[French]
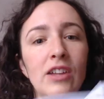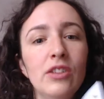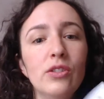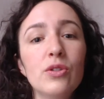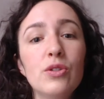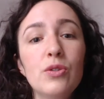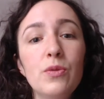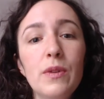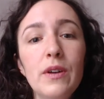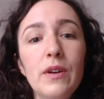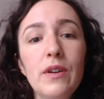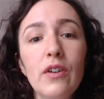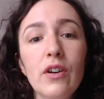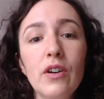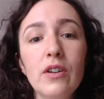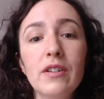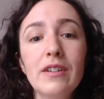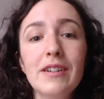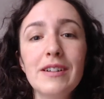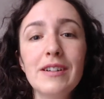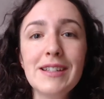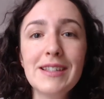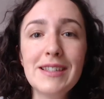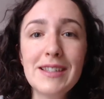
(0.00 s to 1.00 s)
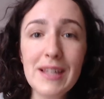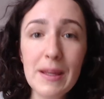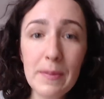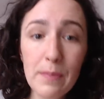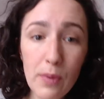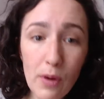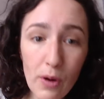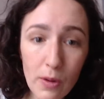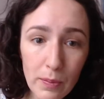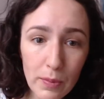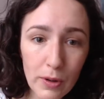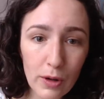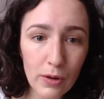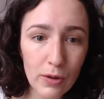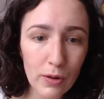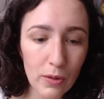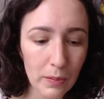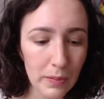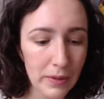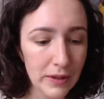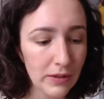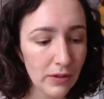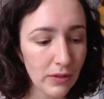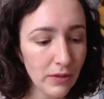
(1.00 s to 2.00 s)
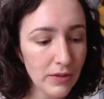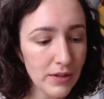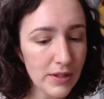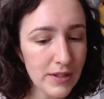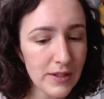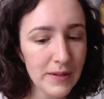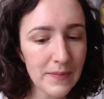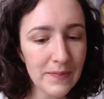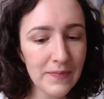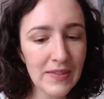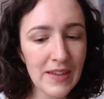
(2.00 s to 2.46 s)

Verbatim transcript: de suivre ses propres compétences.